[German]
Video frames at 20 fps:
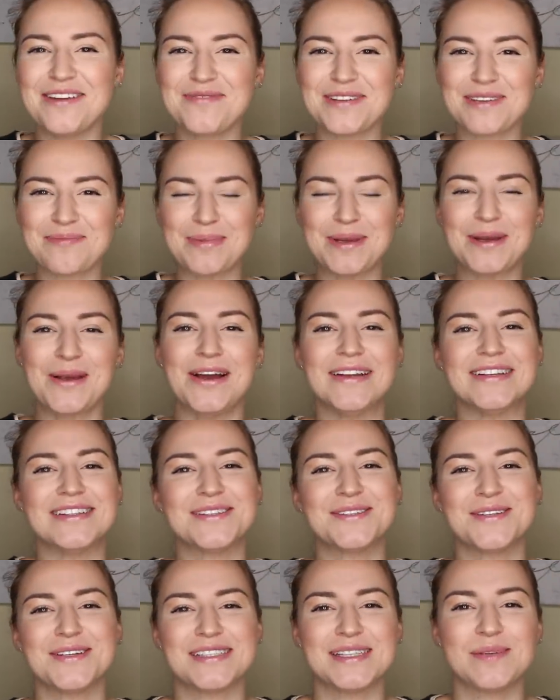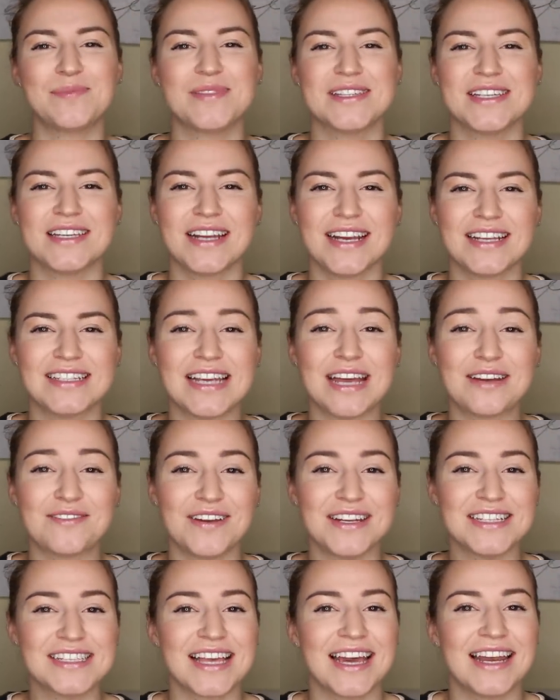ähm, ich bin heute Tür 17 eines
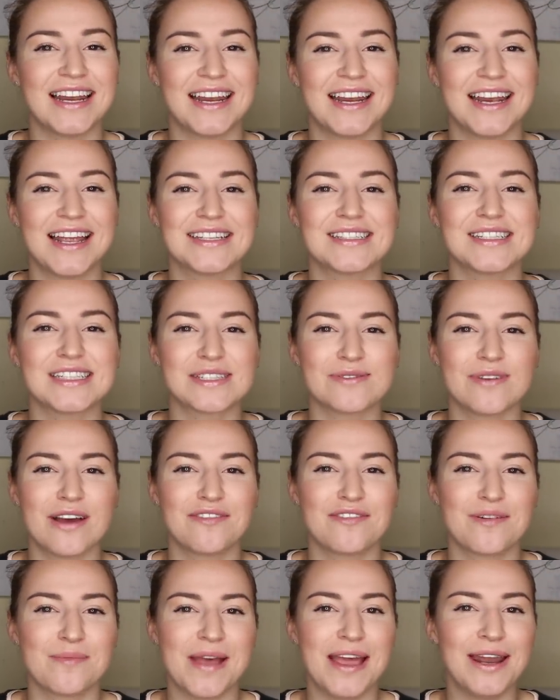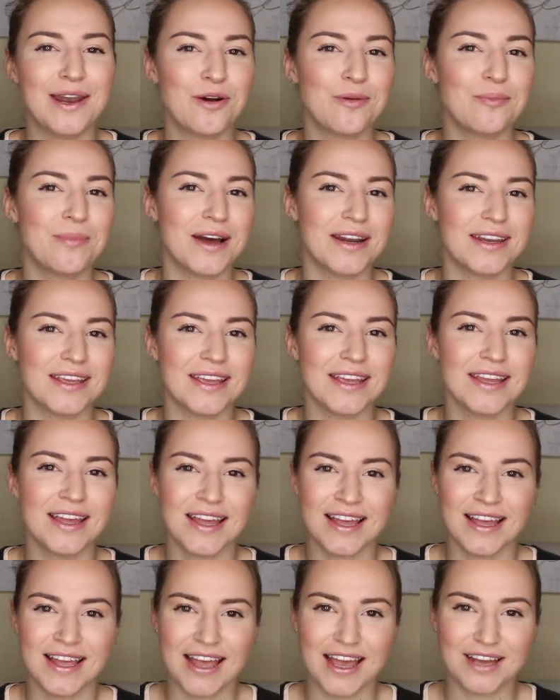Adventskalenders und zwar vom Hello Buddy
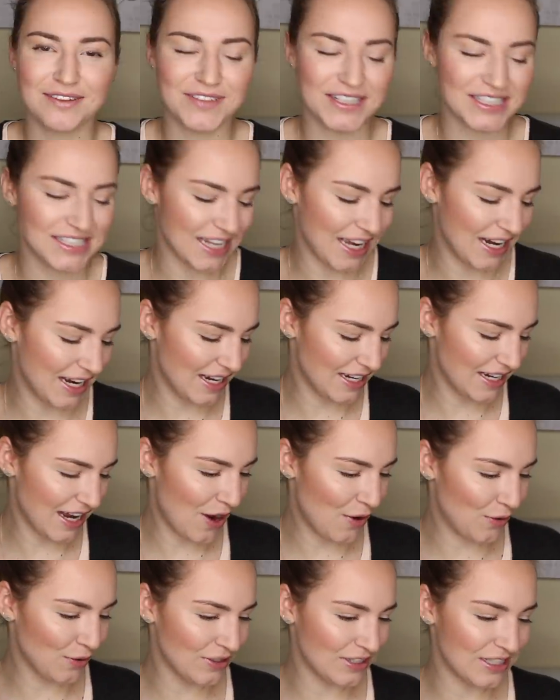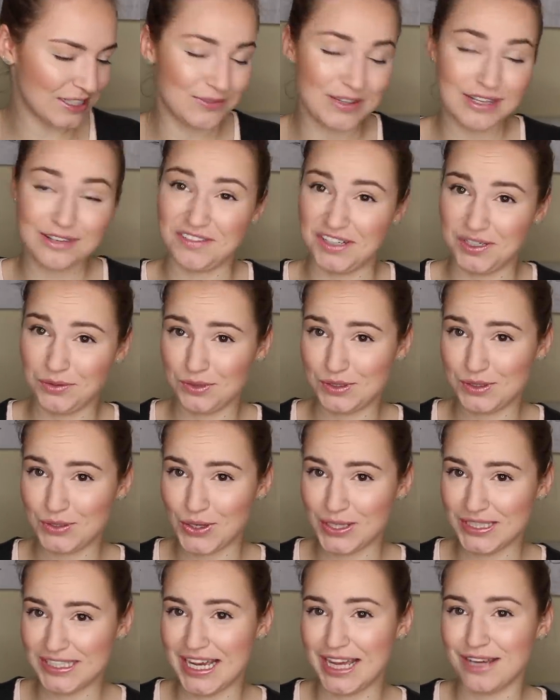Adventskalender. Und deswegen verlose
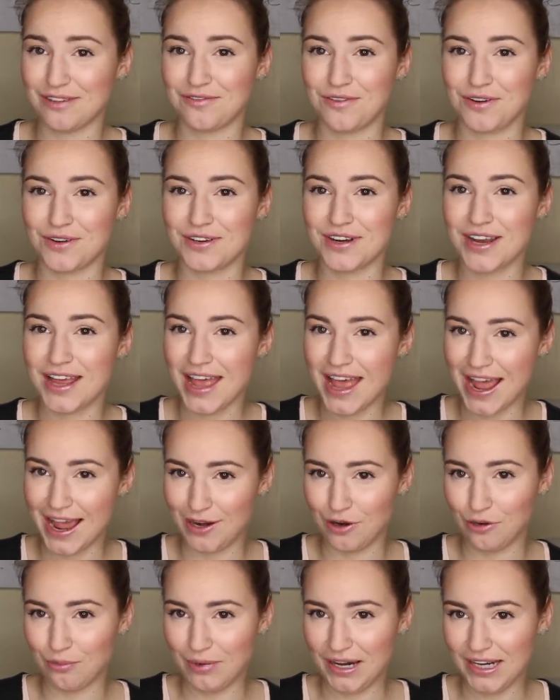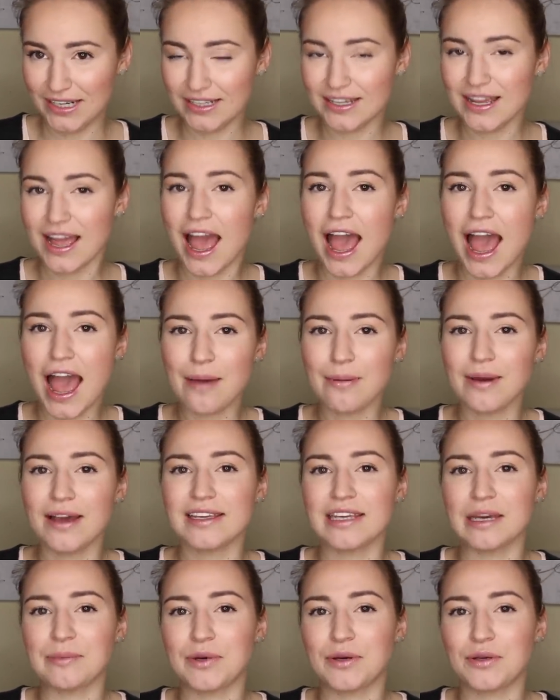ich euch Sachen von Hello Buddy. Aber
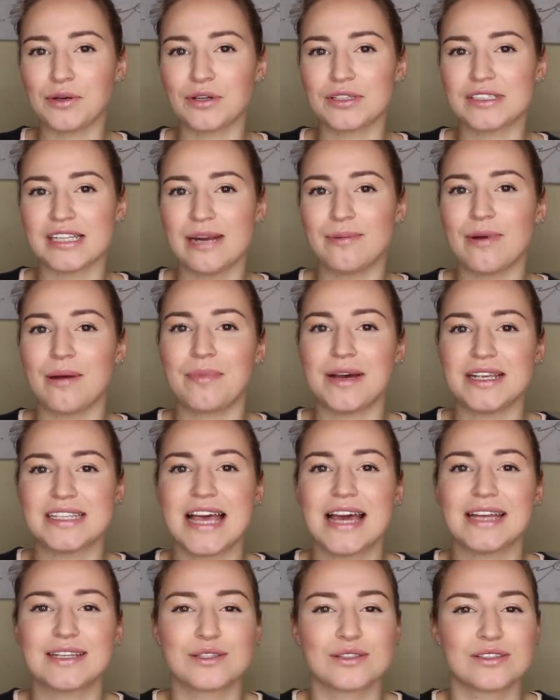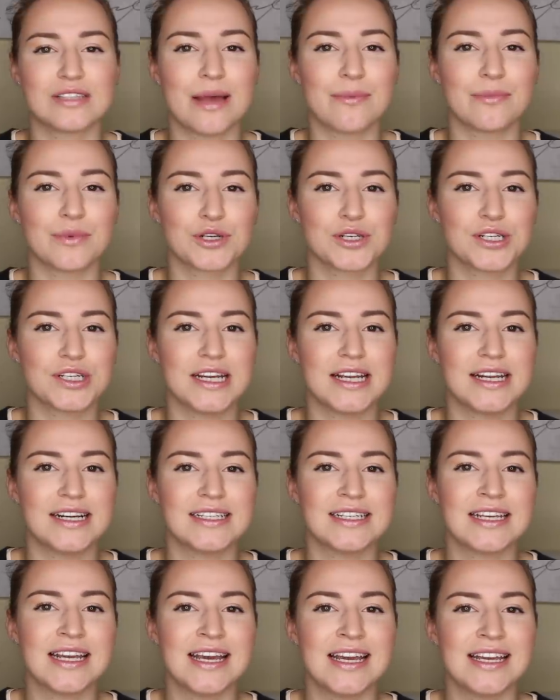ich habe auch noch selber ein paar Sachen
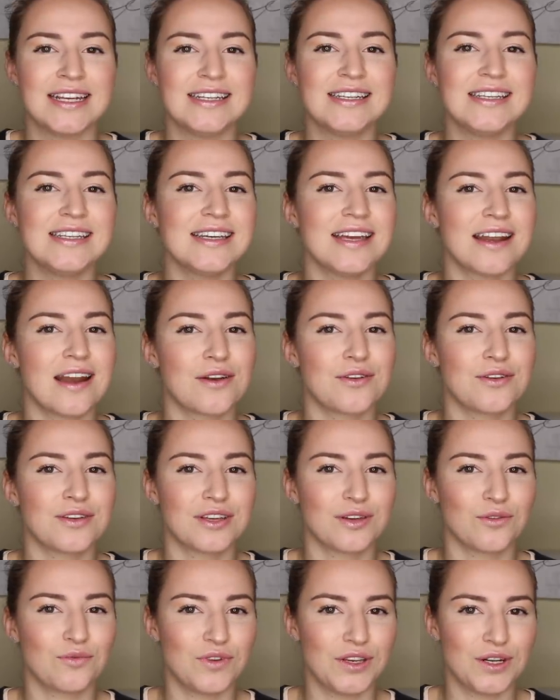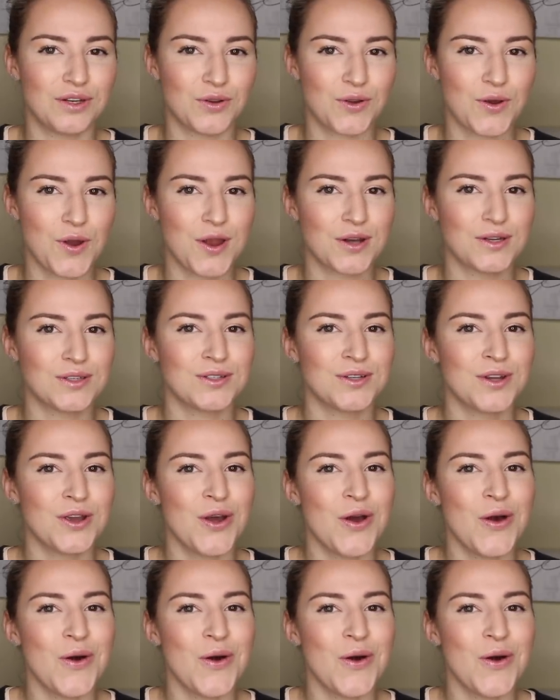zusammengestellt, die ihr natürlich gewinnen könnt.